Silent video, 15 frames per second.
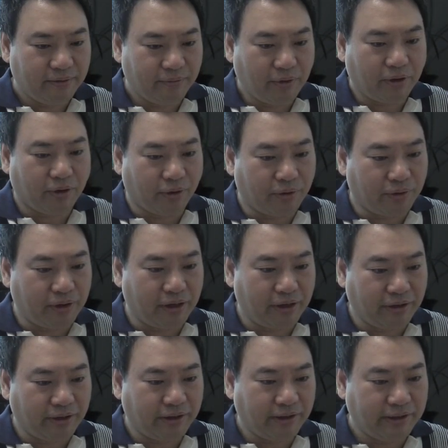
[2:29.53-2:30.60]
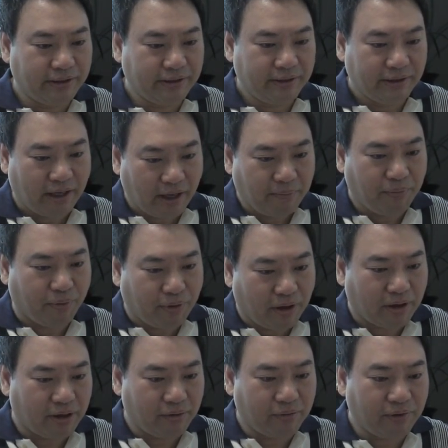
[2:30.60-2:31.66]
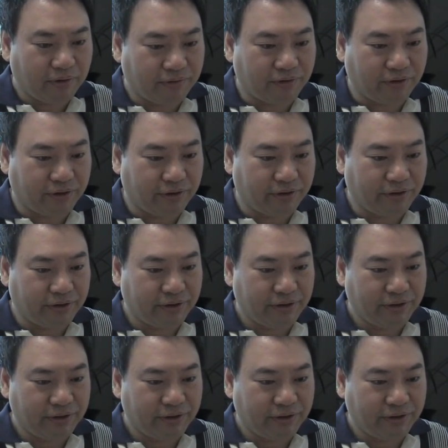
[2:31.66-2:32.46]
왜 결혼해요? 행복하기 위해서.